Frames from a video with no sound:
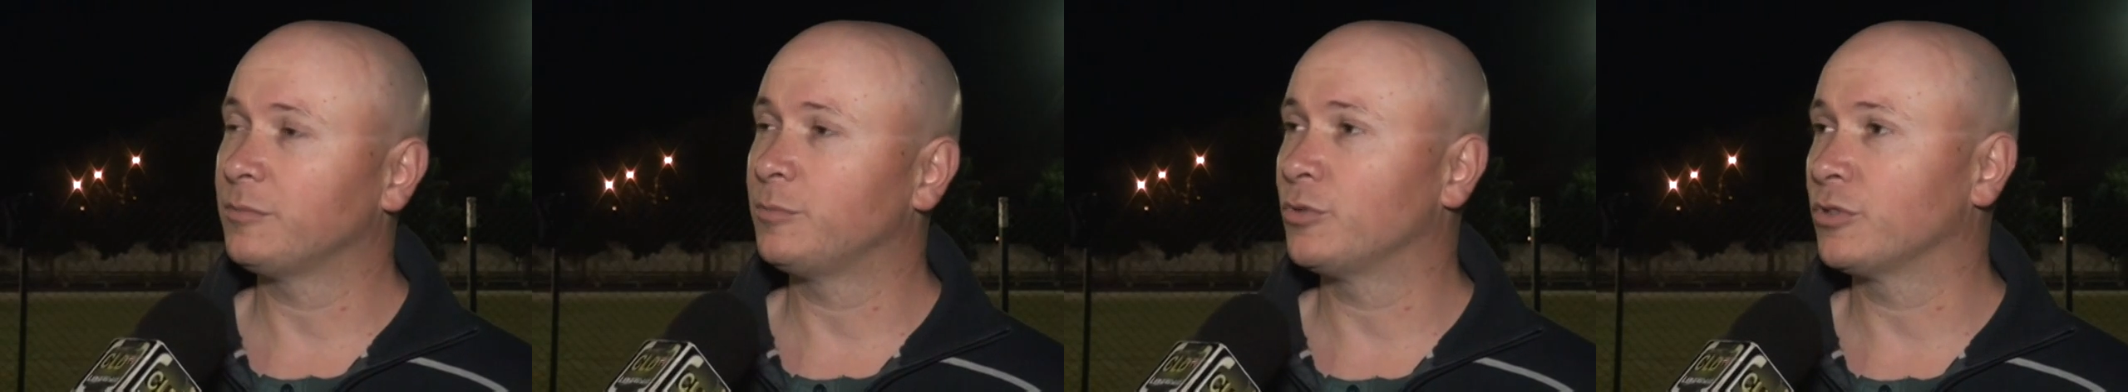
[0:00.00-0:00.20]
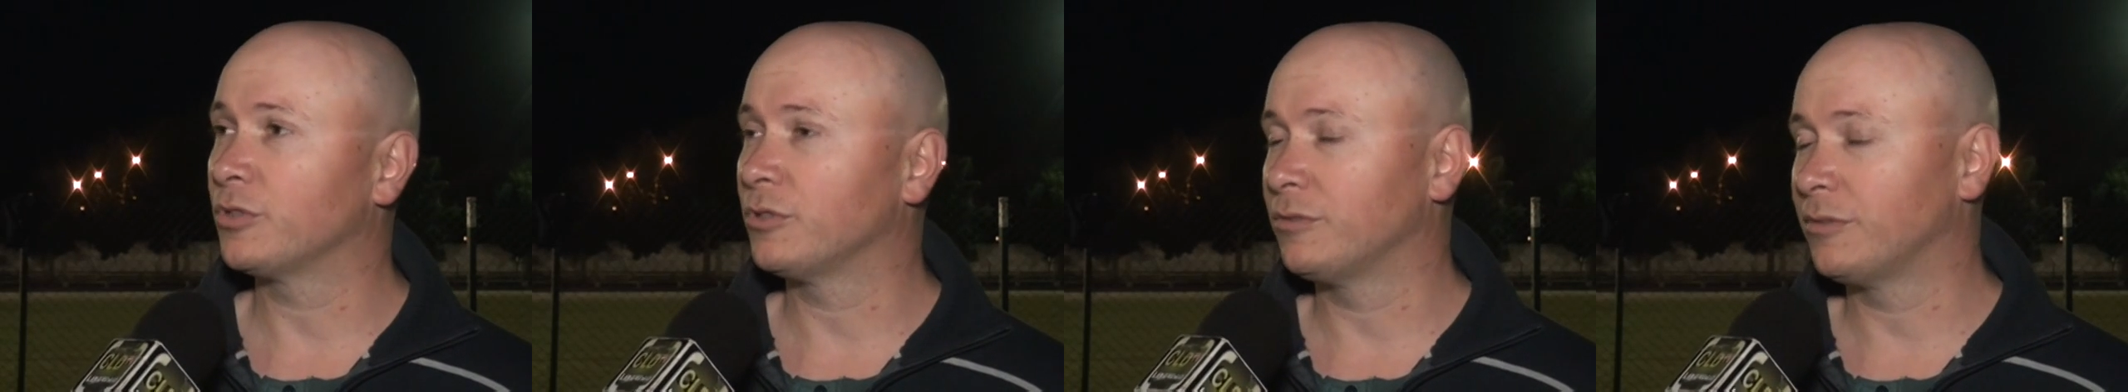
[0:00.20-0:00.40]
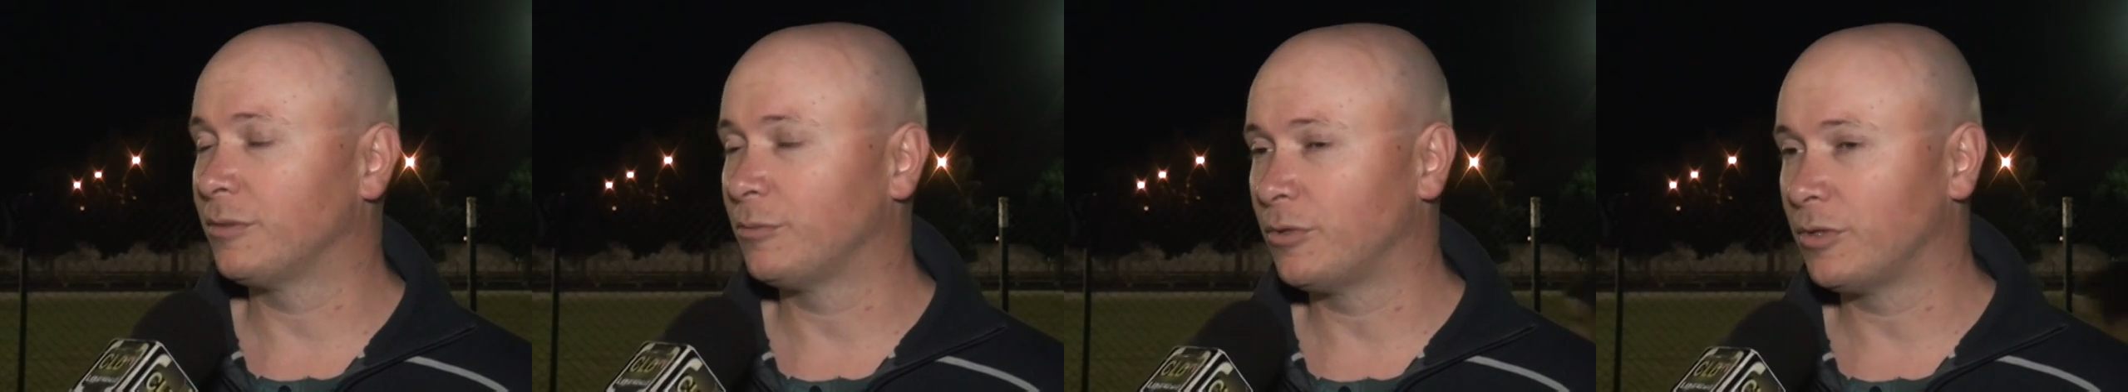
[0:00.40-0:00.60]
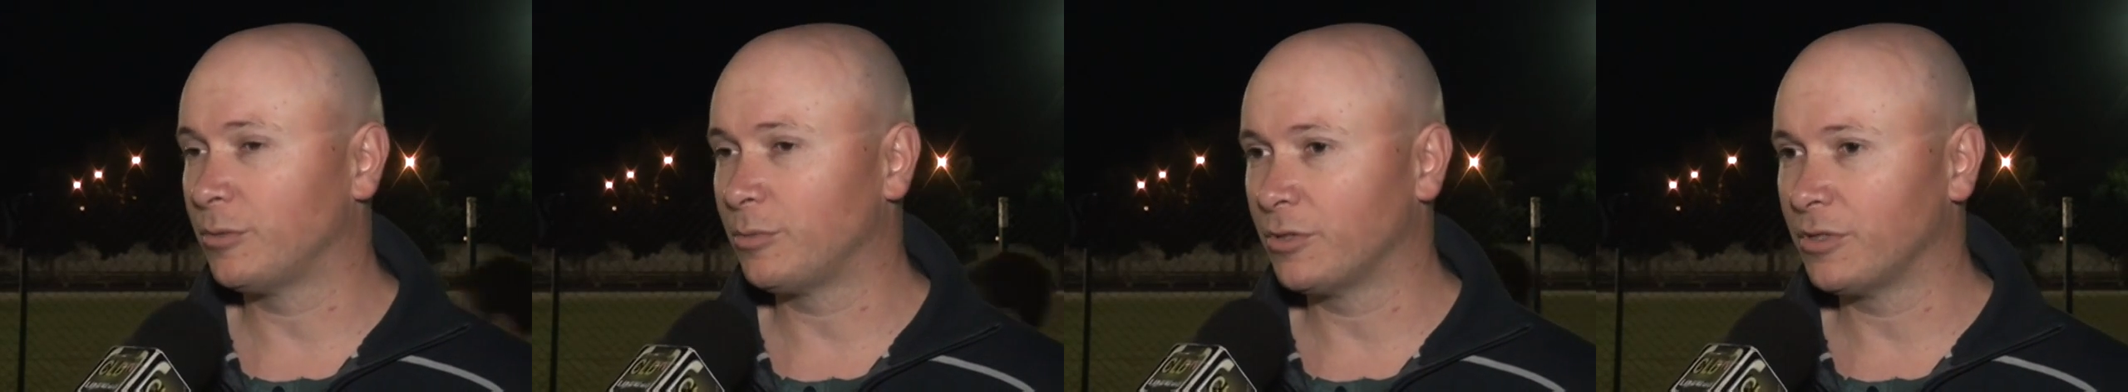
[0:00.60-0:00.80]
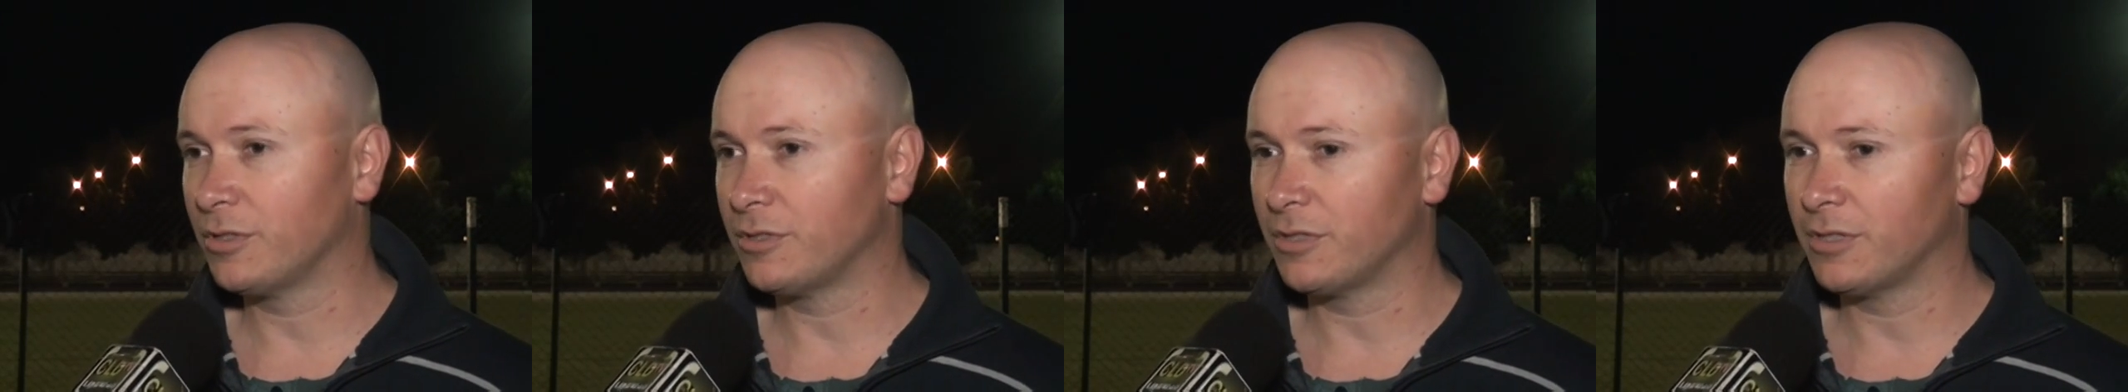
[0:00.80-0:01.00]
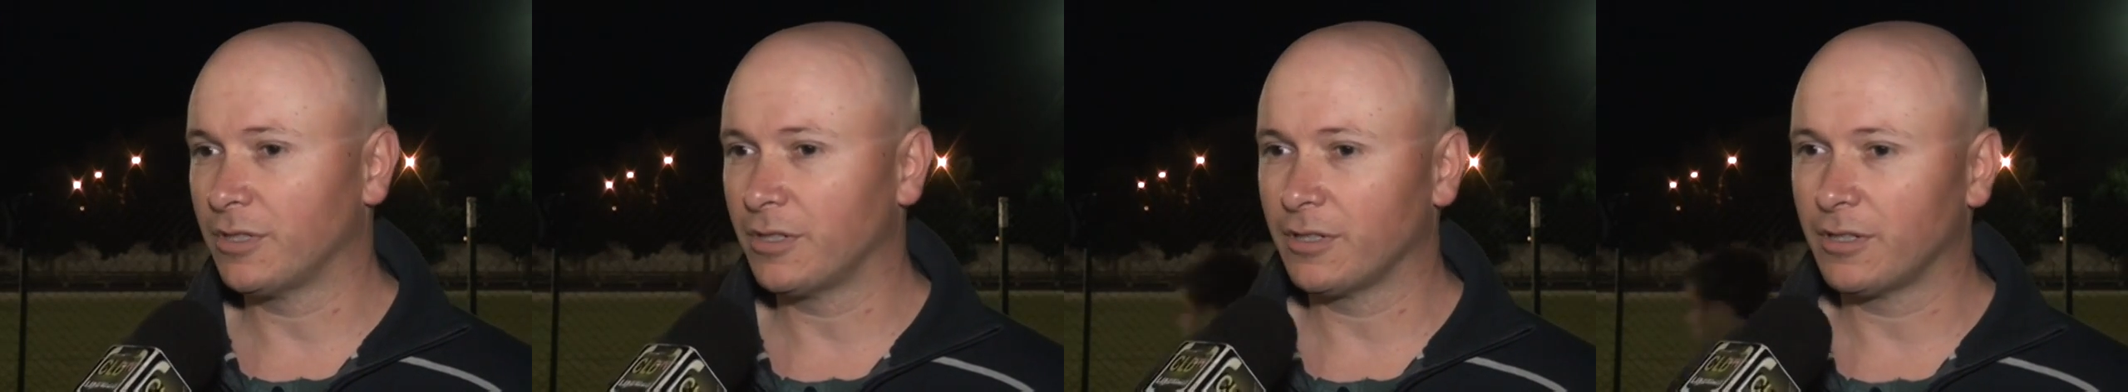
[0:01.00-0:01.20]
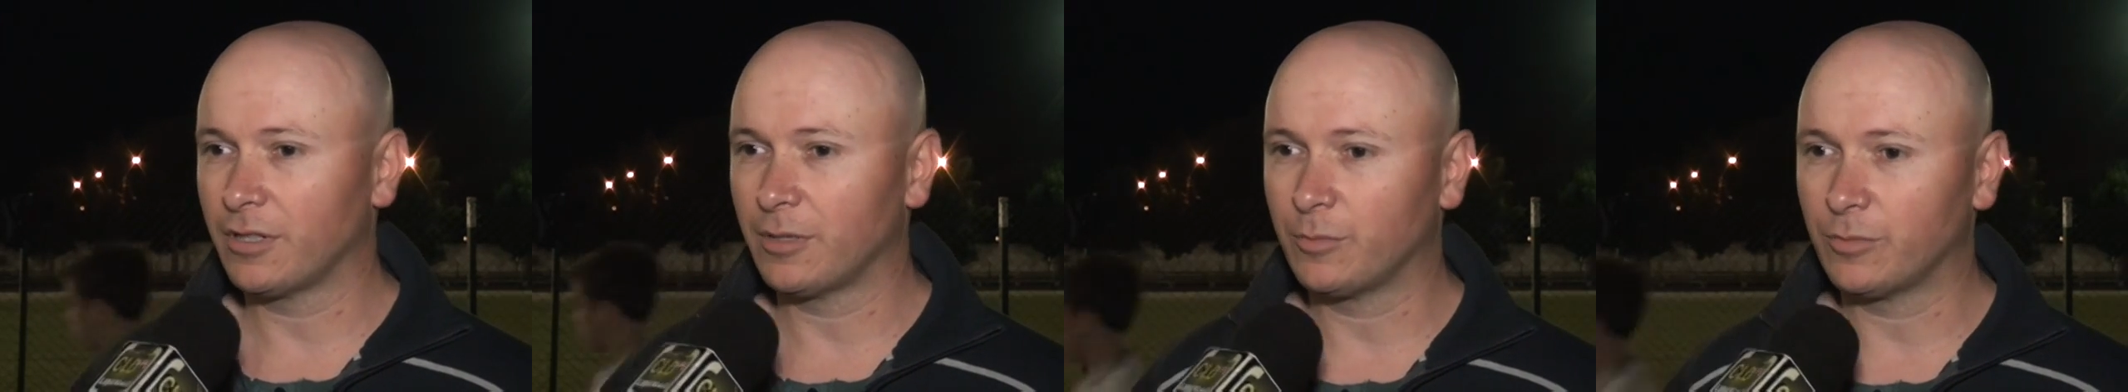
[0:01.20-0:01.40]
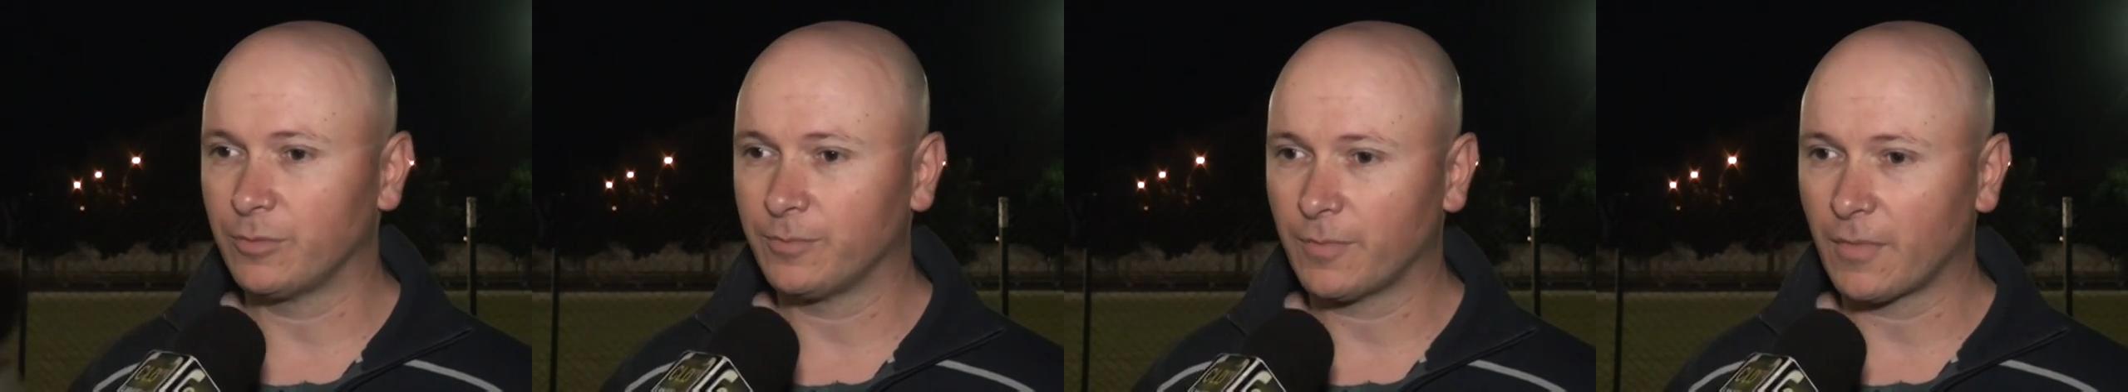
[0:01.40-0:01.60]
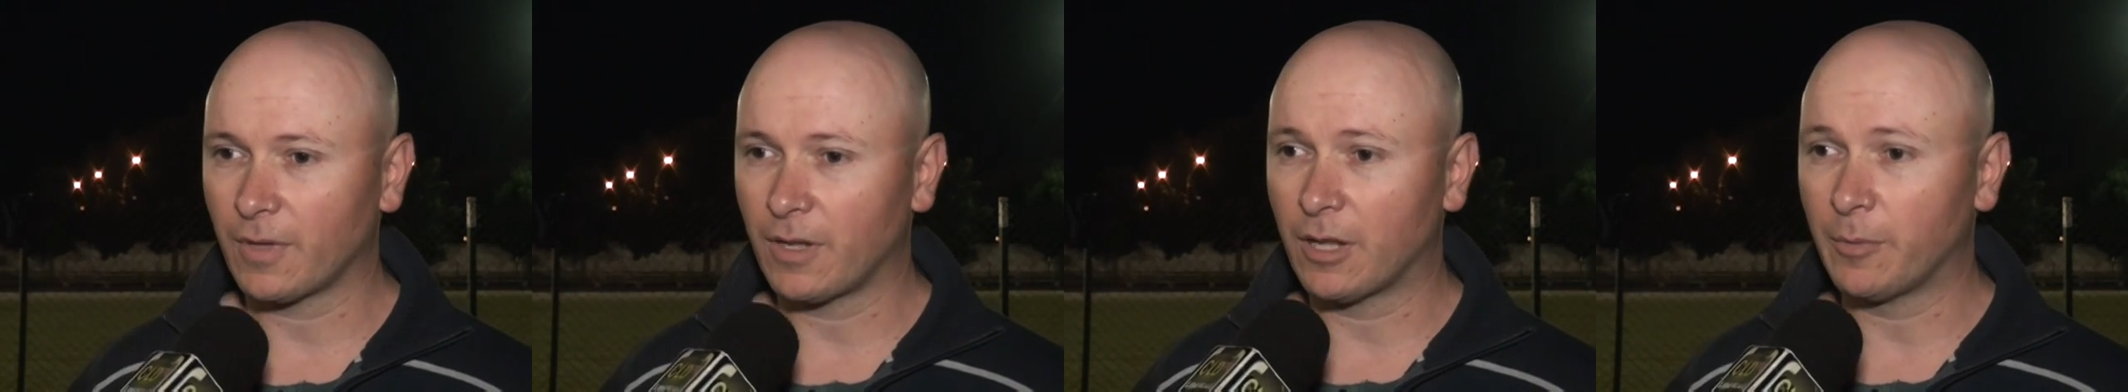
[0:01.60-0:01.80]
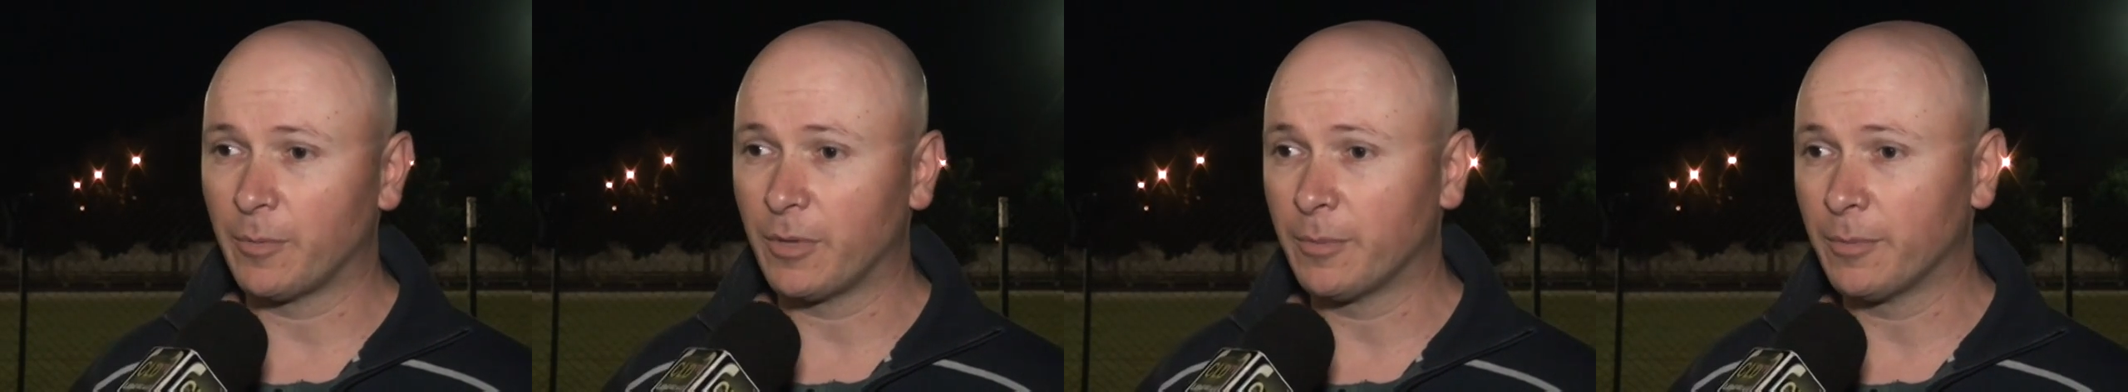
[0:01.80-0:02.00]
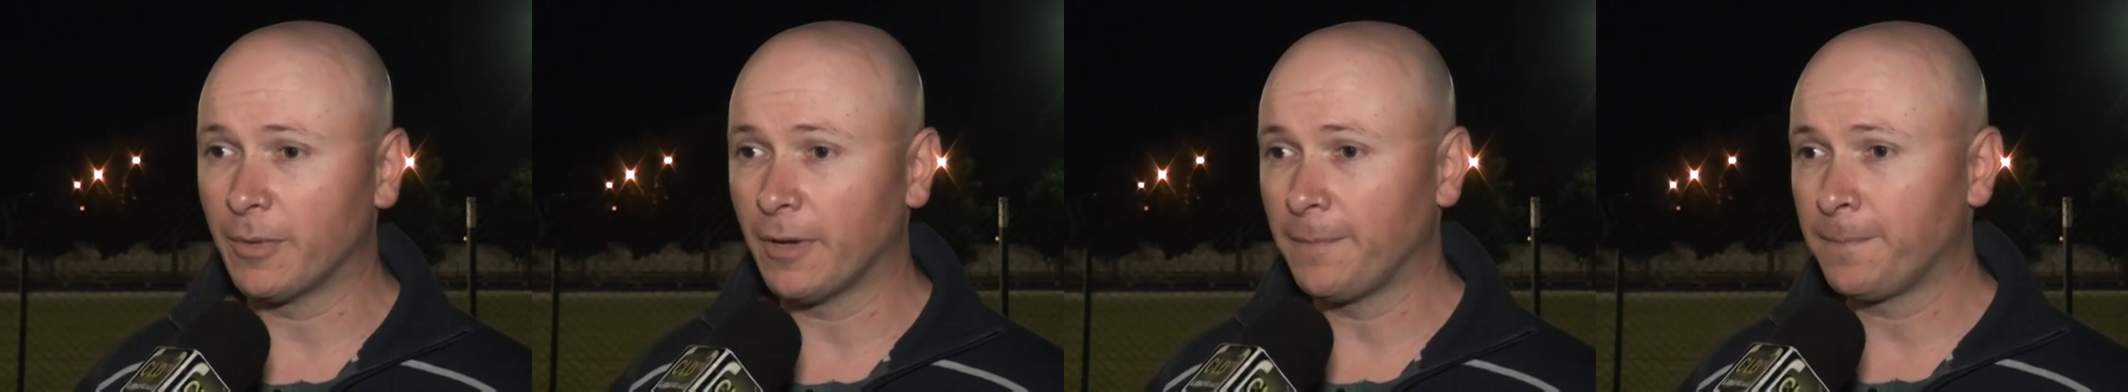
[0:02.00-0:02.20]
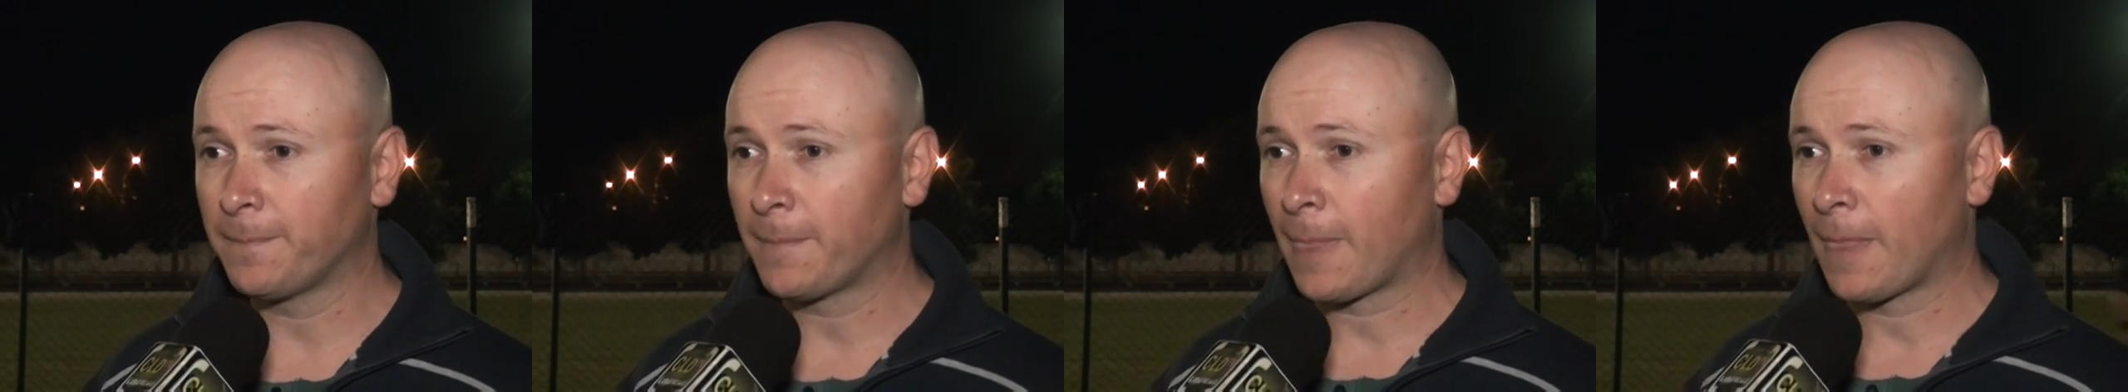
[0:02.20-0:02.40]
porque nos vamos a poder entrenar digamos, en las mismas.